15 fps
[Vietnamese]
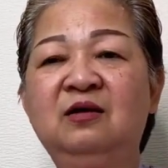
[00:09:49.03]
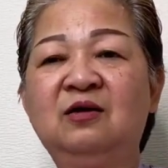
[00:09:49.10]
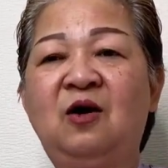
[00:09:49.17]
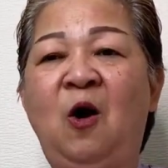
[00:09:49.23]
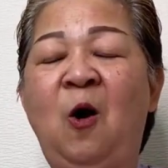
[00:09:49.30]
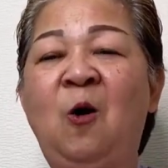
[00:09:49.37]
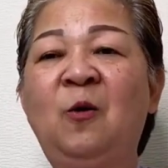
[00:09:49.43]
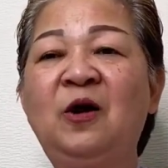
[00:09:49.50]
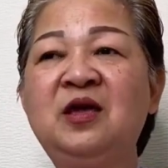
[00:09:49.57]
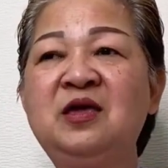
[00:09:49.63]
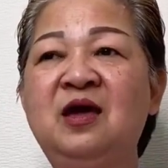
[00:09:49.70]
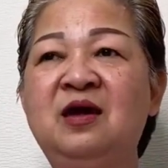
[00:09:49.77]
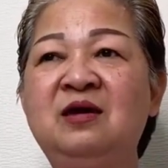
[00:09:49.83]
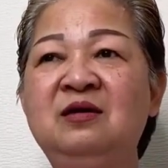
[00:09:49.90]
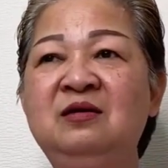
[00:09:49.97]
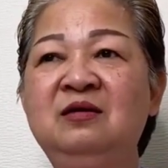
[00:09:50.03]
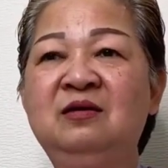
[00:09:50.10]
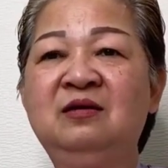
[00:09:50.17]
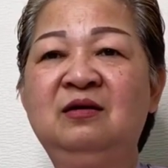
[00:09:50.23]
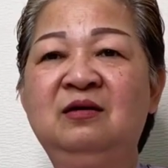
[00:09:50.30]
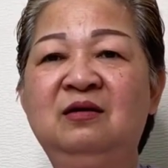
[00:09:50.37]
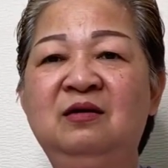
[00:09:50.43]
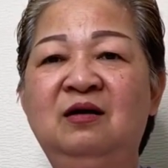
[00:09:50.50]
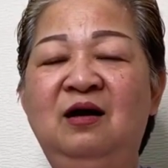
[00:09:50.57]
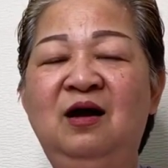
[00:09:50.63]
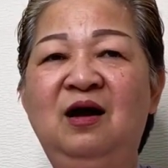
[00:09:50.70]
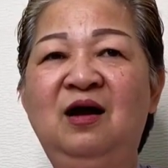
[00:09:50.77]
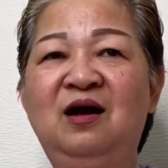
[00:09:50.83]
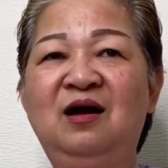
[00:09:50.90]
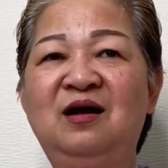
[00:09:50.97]
khổ cái gì
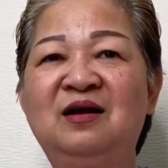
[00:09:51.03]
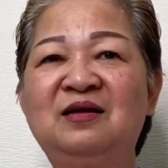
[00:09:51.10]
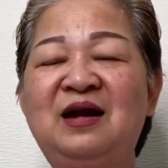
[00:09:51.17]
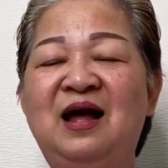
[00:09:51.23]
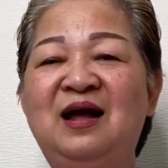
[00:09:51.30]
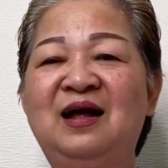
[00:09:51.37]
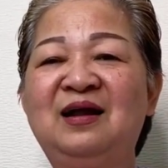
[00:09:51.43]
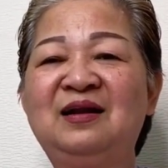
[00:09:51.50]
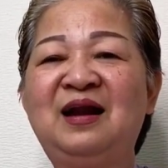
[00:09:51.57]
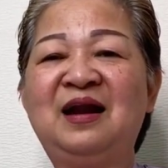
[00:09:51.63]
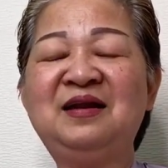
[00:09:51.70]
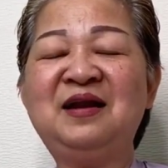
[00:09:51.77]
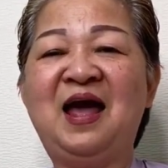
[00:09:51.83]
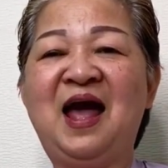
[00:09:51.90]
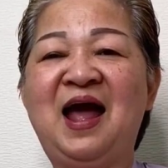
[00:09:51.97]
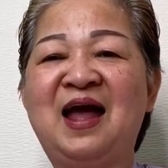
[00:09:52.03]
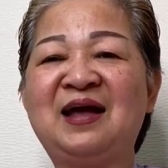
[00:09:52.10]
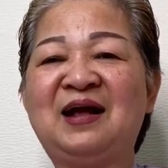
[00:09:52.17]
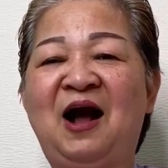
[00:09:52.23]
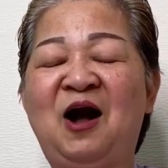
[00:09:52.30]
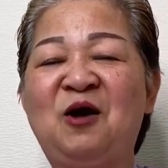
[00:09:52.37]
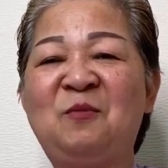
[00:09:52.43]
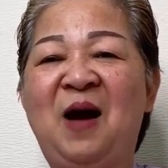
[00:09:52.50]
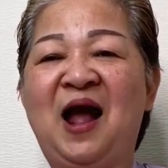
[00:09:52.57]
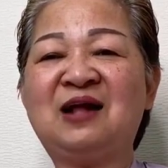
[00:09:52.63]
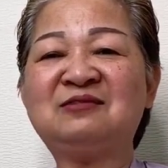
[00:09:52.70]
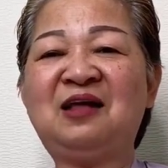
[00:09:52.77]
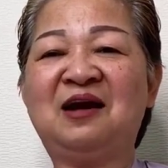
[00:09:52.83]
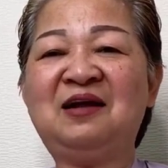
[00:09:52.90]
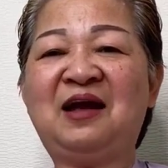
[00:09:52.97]
à, đánh đề cờ bạc
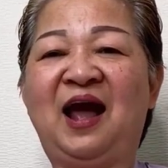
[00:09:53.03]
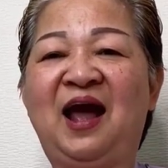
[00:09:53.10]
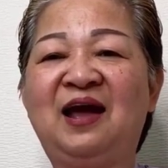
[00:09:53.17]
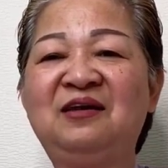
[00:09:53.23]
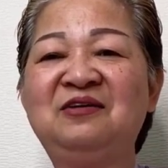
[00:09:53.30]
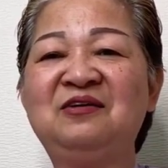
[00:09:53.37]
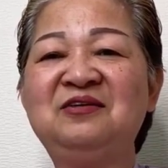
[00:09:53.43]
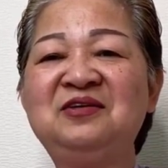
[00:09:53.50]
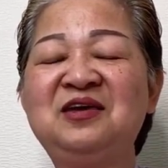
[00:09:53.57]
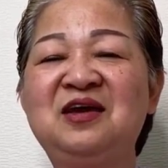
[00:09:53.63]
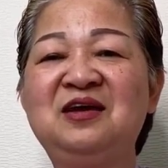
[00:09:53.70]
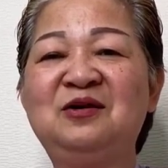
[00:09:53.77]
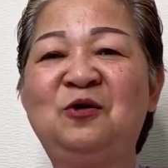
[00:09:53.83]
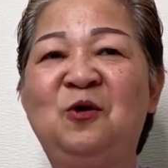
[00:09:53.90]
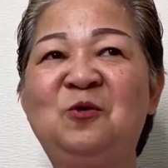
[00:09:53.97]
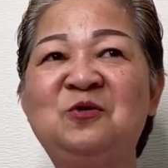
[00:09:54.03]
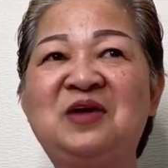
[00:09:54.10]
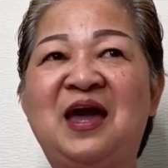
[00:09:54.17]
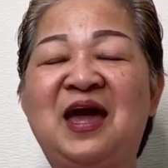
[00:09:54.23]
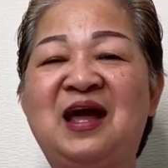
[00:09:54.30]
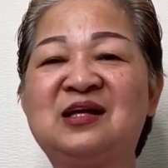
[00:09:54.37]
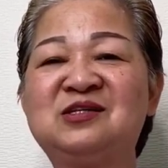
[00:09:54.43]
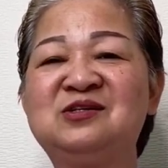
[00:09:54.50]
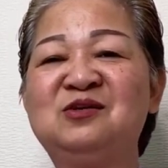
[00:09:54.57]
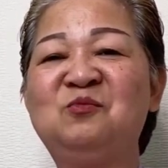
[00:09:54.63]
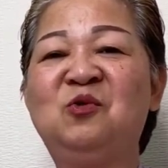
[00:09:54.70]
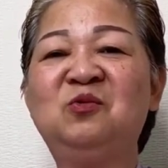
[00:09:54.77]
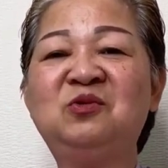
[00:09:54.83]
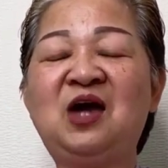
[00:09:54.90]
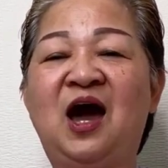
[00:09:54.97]
tất cả những gì rượu chè sướng
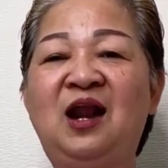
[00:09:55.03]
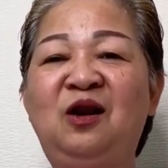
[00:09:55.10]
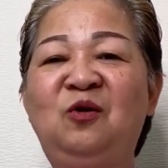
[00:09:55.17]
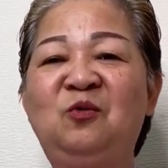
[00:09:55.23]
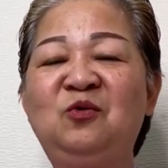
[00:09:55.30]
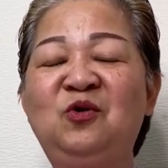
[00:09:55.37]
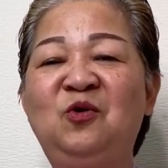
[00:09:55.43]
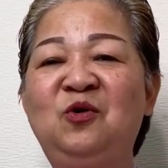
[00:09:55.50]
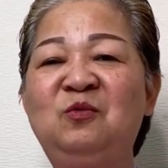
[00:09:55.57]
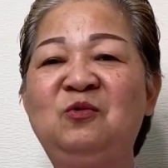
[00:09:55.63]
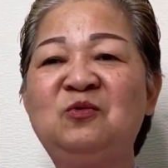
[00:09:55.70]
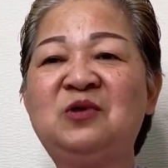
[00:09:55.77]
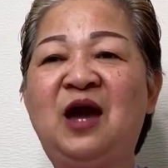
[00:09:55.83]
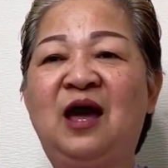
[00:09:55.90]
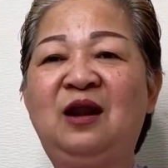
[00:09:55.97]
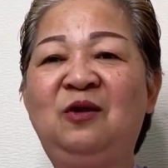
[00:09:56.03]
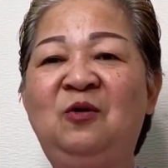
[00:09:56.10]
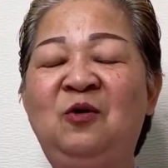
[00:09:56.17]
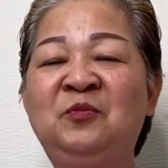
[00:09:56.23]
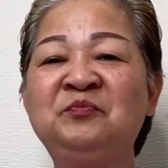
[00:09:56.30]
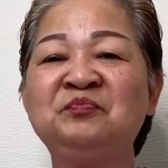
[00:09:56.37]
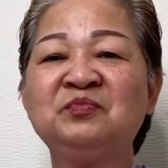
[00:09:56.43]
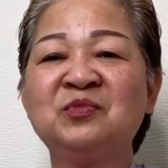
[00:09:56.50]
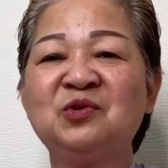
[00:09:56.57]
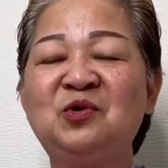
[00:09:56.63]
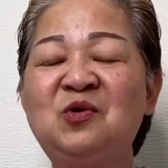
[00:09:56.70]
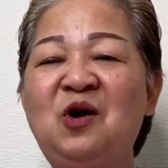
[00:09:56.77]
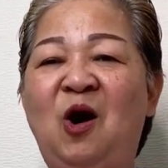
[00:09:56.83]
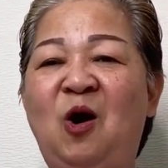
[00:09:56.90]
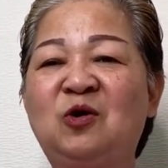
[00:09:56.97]
muốn chết luôn vui muốn chết luôn
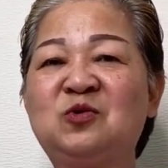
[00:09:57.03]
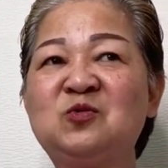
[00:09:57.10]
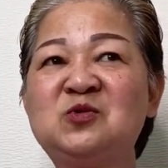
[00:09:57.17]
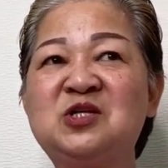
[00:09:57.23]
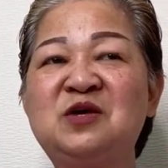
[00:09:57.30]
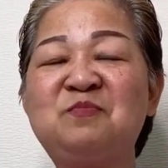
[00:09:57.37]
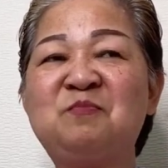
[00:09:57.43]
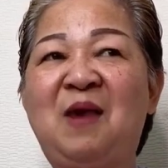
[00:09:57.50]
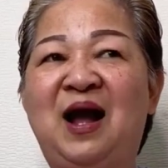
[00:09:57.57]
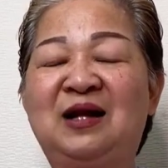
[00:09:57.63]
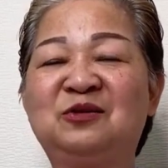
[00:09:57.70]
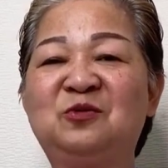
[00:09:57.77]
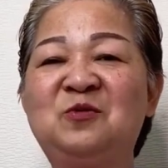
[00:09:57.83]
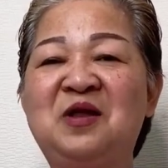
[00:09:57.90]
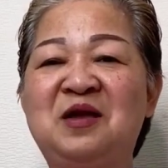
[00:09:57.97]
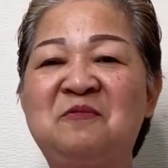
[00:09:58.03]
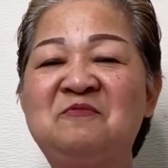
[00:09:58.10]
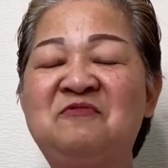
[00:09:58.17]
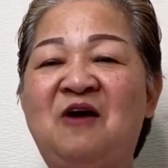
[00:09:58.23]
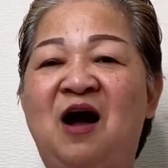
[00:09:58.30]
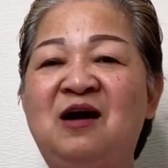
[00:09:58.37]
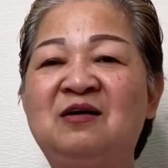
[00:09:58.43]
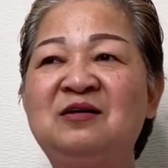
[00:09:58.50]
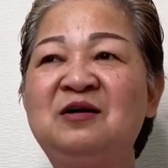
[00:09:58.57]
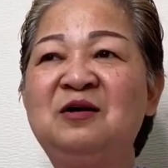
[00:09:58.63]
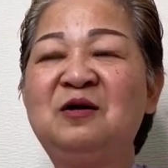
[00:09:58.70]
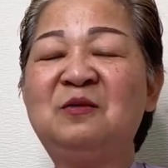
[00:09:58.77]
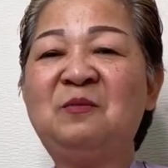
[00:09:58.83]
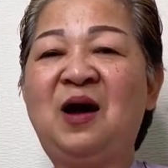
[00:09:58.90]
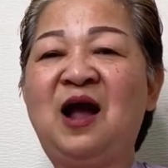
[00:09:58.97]
tôi ngồi tôi xếp bằng tôi niệm phật
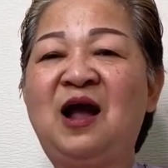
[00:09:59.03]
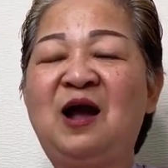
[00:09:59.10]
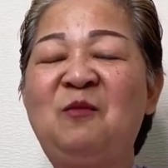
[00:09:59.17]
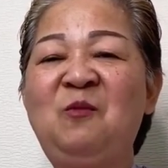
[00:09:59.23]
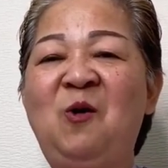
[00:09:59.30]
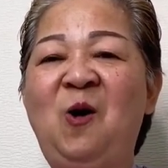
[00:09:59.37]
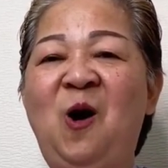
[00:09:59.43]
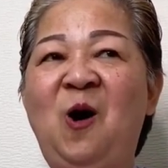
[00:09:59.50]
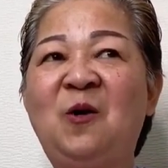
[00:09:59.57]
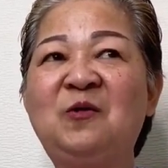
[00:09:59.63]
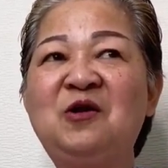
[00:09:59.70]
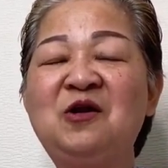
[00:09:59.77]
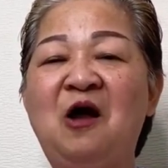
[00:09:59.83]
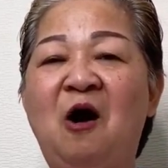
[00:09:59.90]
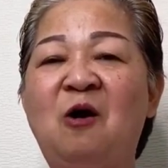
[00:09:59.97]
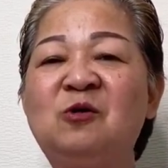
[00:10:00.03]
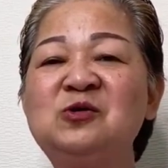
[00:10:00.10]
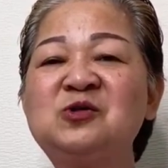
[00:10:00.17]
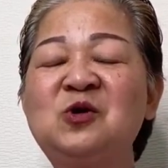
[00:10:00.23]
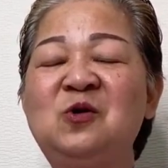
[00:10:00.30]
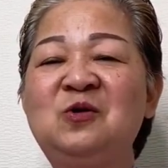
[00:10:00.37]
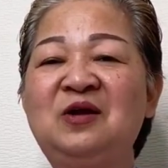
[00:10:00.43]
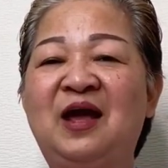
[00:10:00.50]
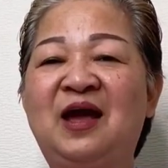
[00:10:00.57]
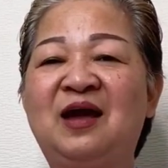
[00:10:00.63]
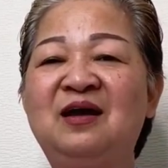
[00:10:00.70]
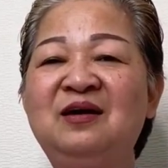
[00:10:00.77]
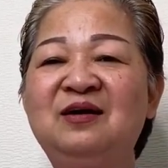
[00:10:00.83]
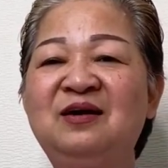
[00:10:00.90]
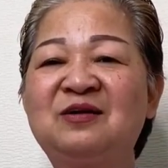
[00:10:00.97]
mà hạ mồ hôi nó đổ xuống nè
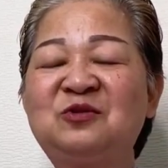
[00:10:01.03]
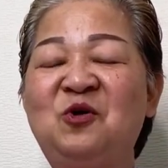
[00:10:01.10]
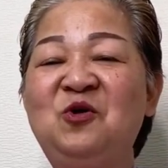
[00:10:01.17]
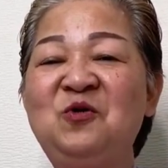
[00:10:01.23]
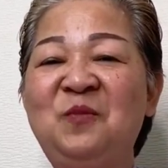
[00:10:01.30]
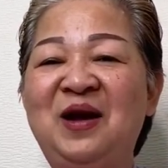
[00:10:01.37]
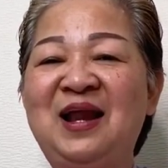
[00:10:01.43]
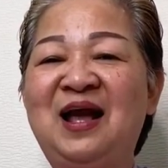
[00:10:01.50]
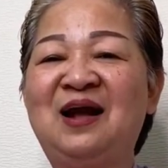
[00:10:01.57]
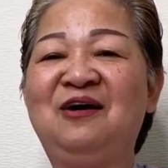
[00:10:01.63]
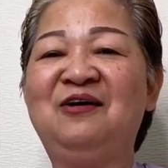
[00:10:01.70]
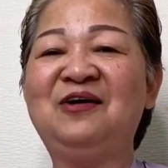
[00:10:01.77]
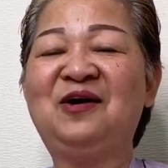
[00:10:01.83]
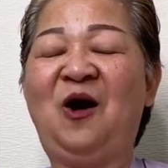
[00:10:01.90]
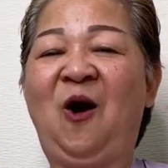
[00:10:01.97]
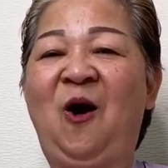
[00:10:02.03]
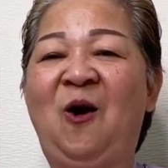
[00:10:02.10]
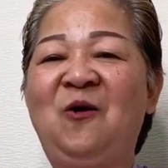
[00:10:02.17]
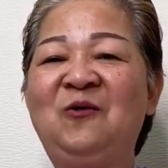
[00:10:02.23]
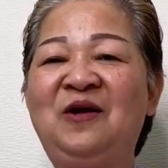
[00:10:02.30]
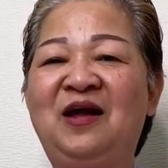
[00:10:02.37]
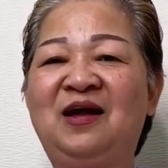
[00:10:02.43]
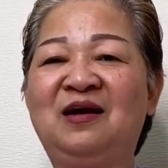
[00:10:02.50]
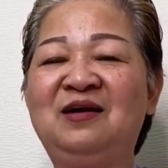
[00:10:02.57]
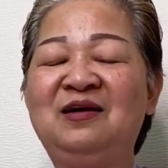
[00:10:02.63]
tôi mới là người khổ nè